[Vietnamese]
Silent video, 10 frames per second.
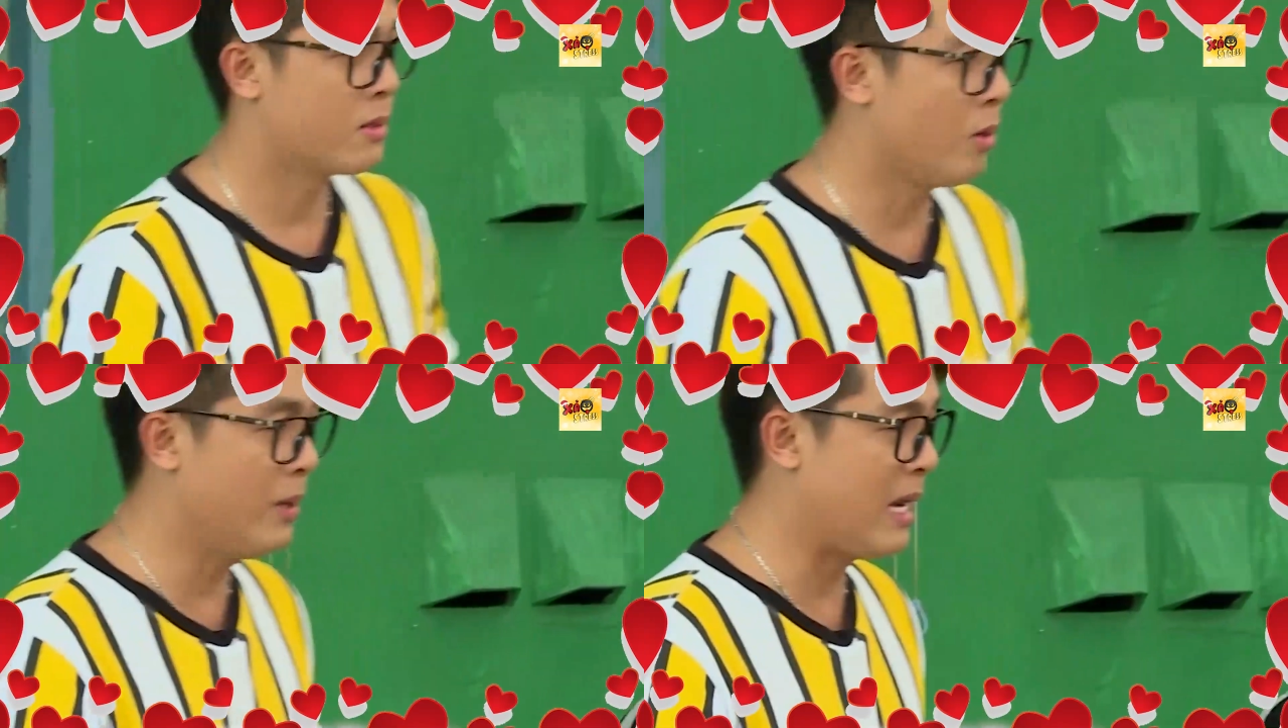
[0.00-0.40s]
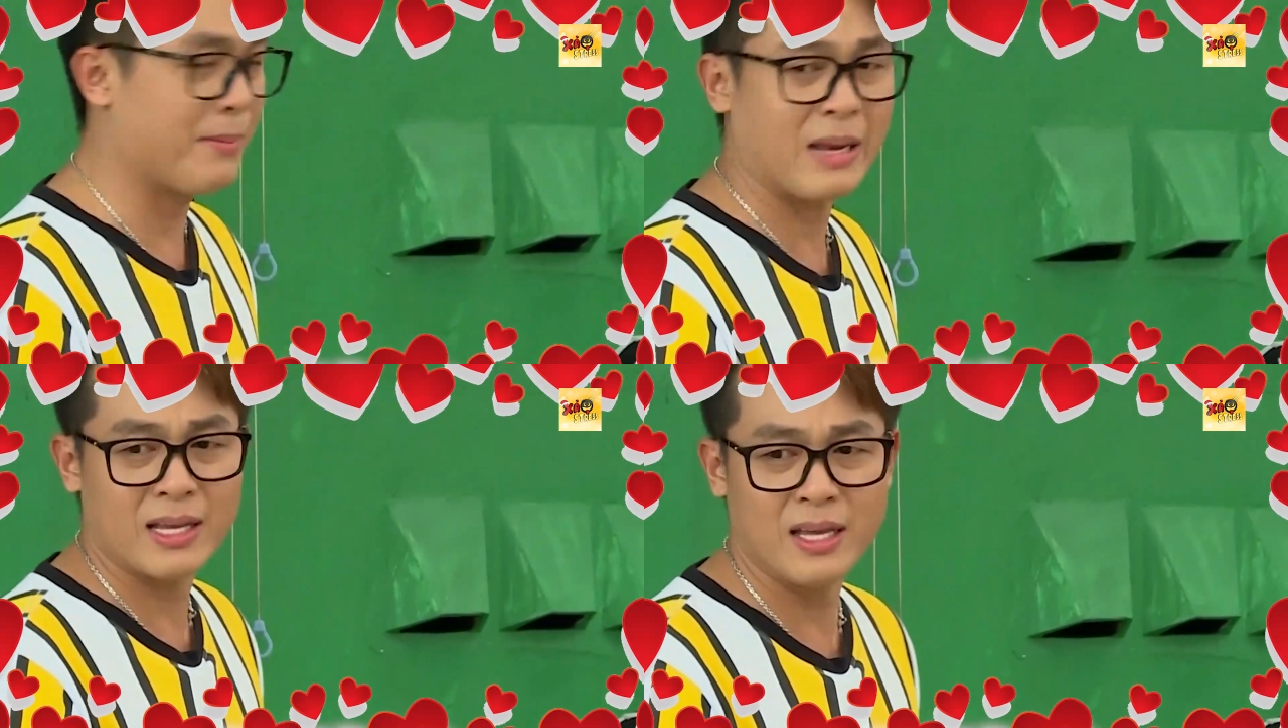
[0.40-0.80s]
Tô mười lăm
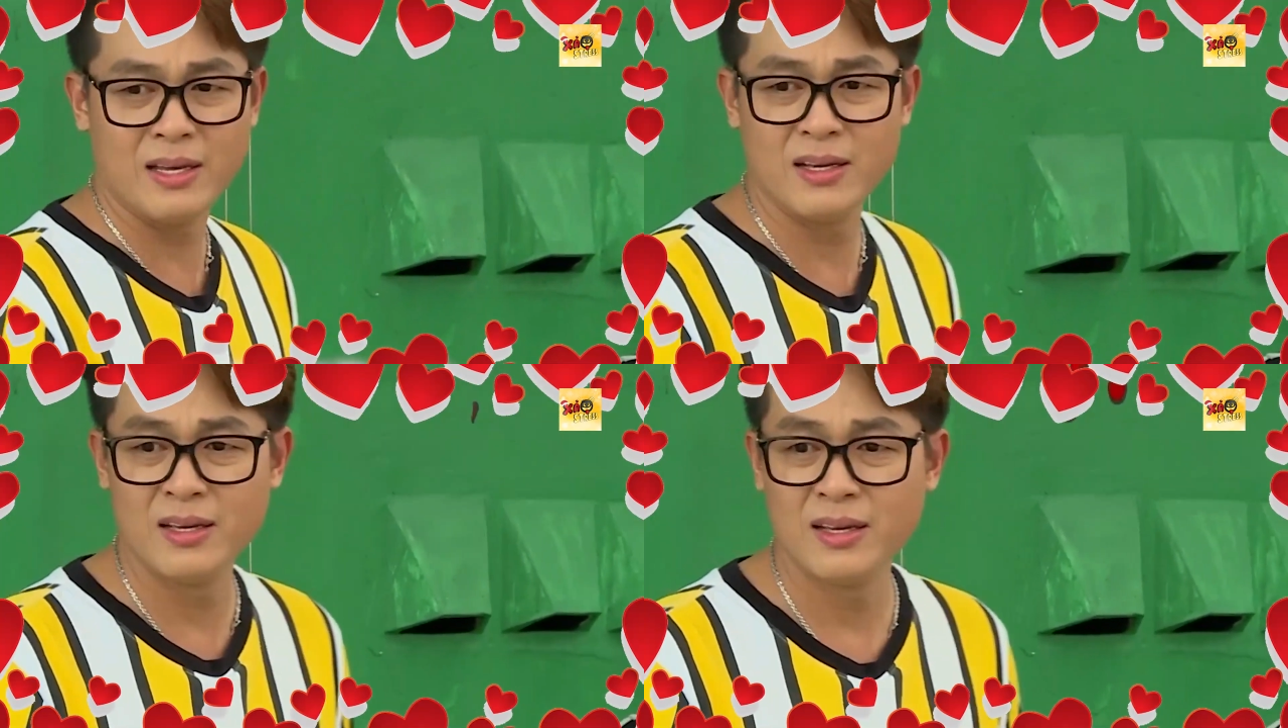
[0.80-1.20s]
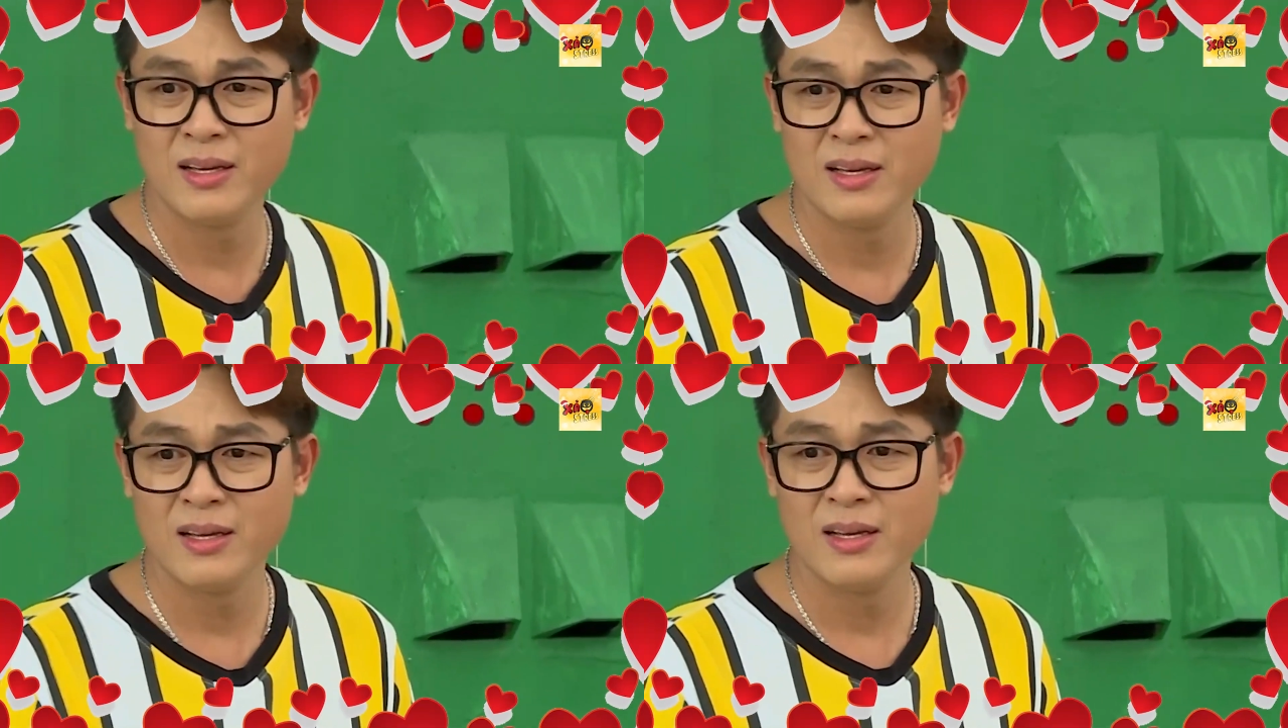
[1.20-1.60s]
là cái gì?
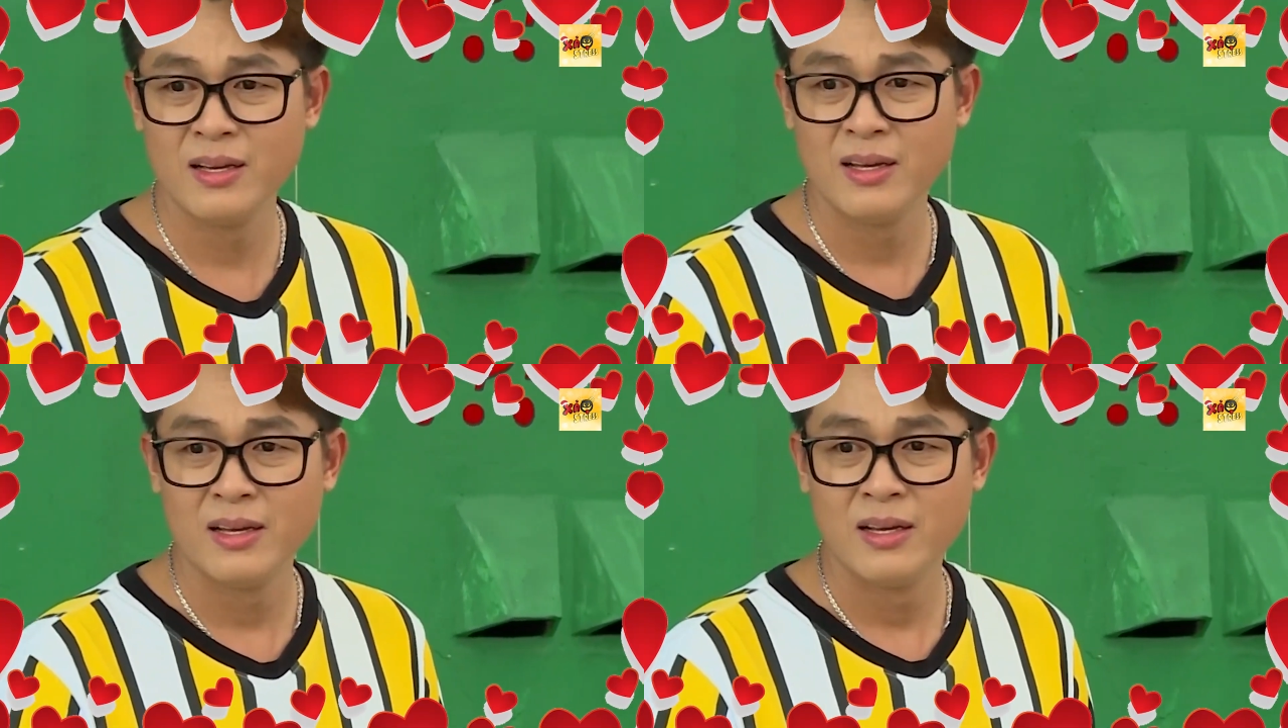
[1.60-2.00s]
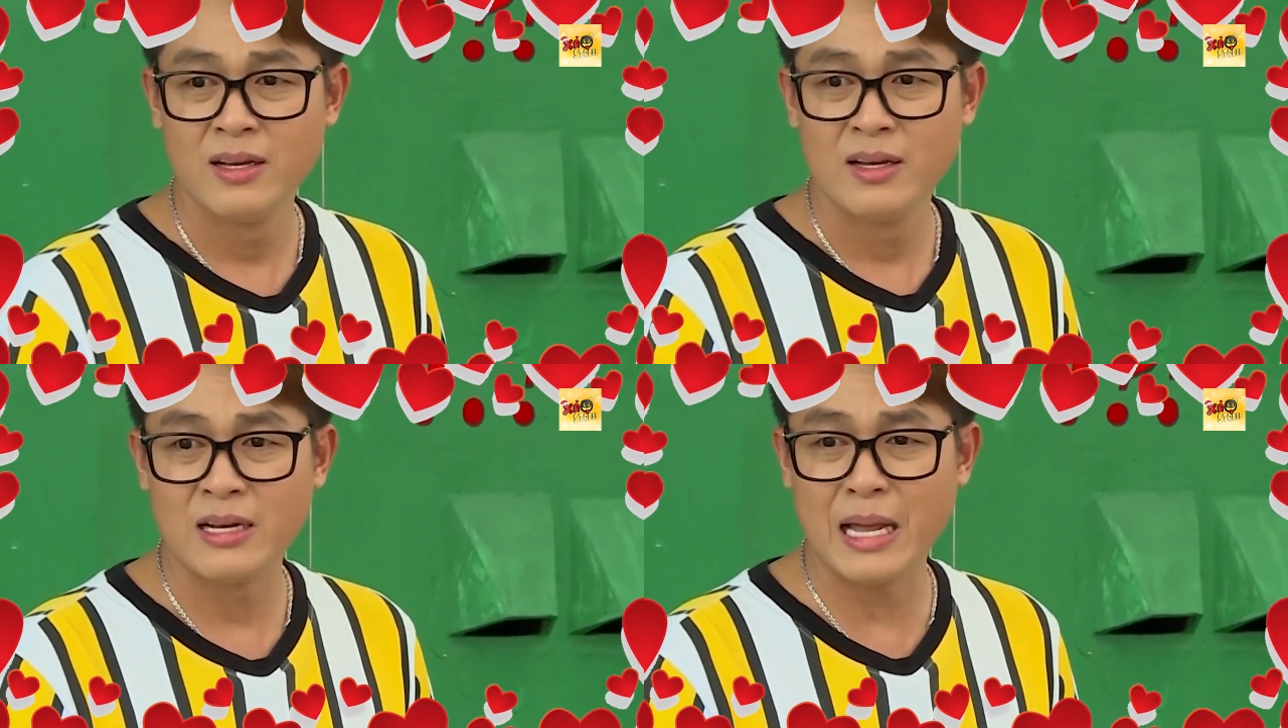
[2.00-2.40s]

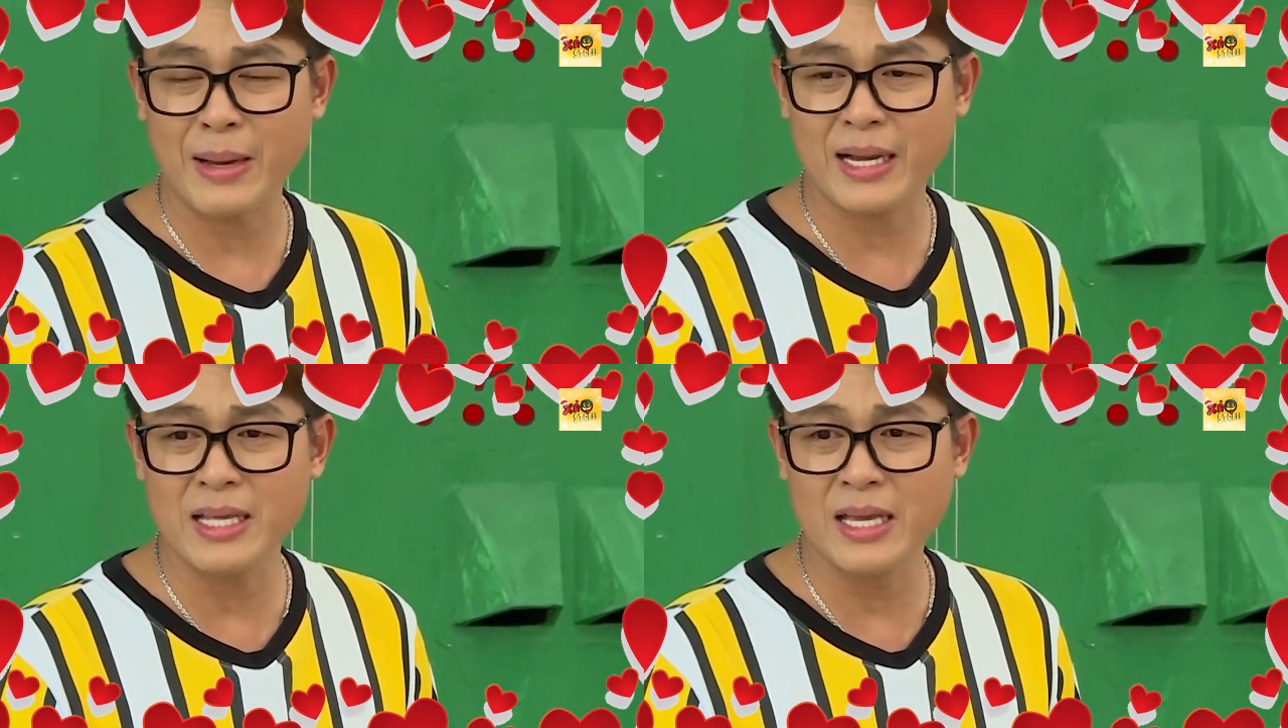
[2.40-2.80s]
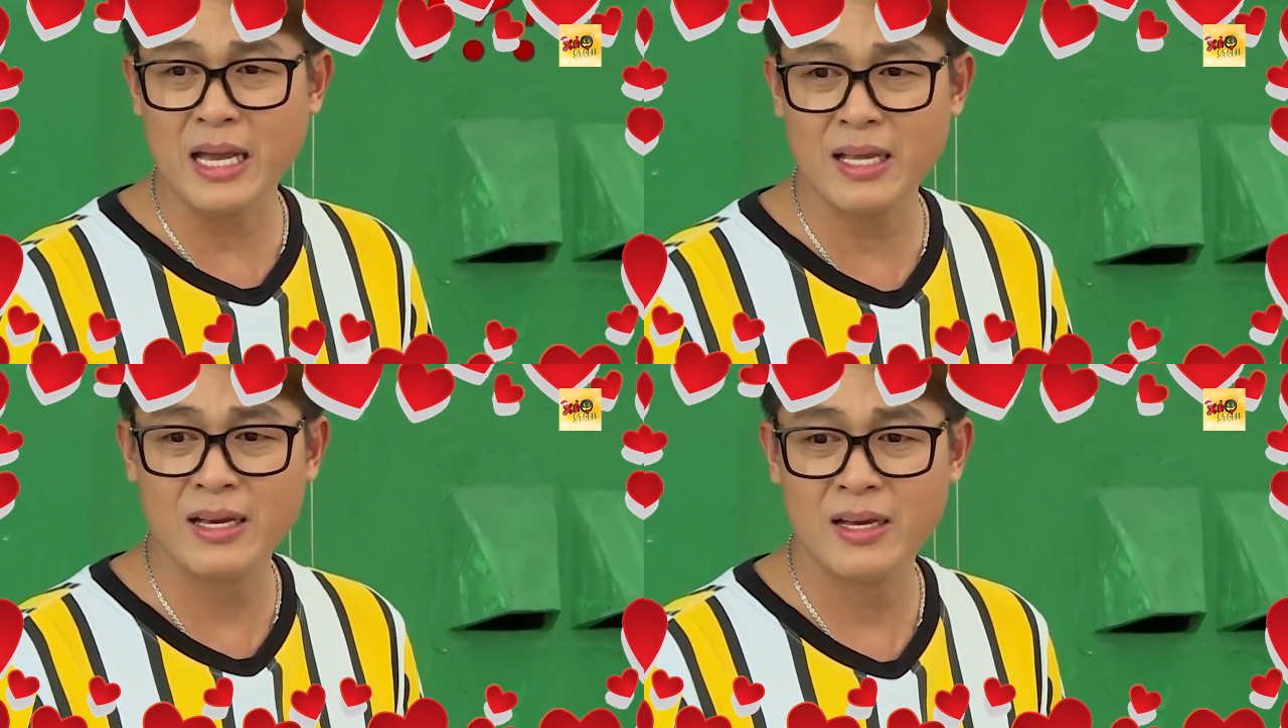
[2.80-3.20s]
Là em ăn cái gì vậy?